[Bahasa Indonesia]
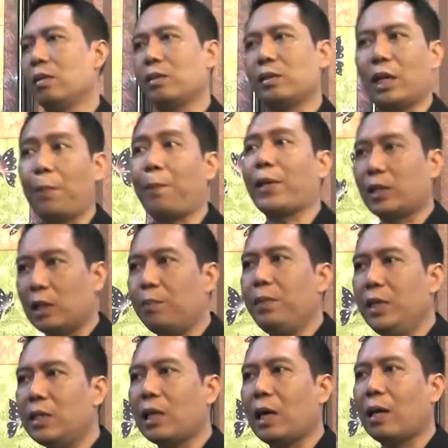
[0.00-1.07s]
saya pasti
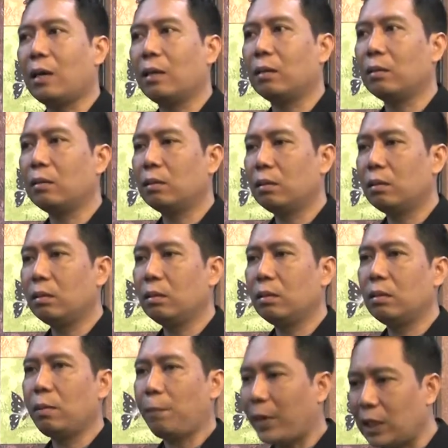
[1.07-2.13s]
bisa,
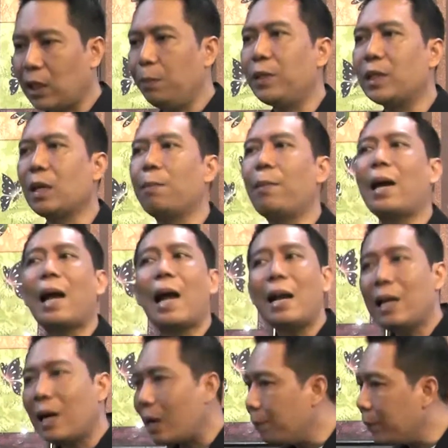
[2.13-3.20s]
pasti bisa, maka
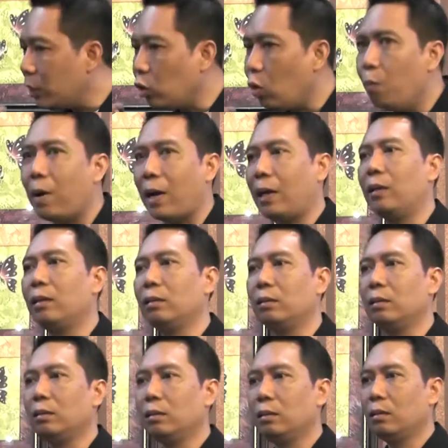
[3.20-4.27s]
Anda akan mencoba.
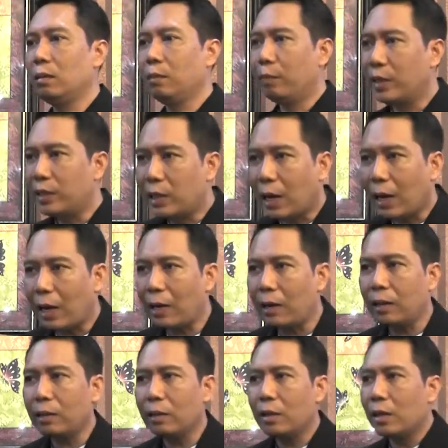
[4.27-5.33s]
Berjalan,
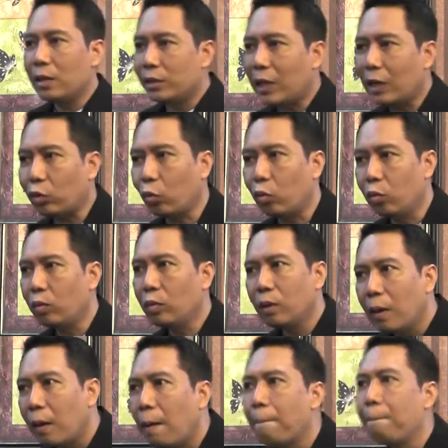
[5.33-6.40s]
jatuh,
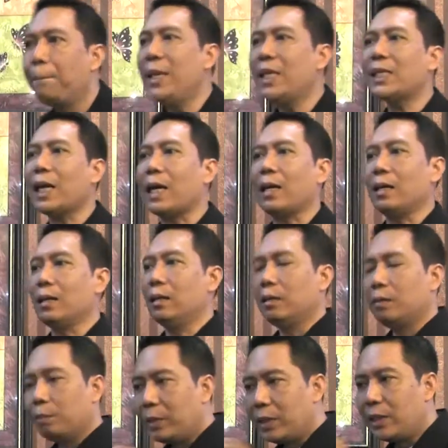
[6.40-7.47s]
bisa.
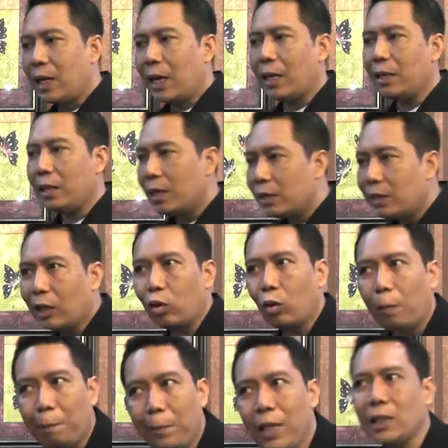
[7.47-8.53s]
Berjalan,
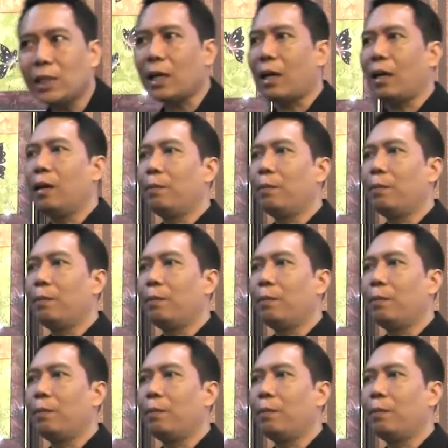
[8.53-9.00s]
jatuh, bisa.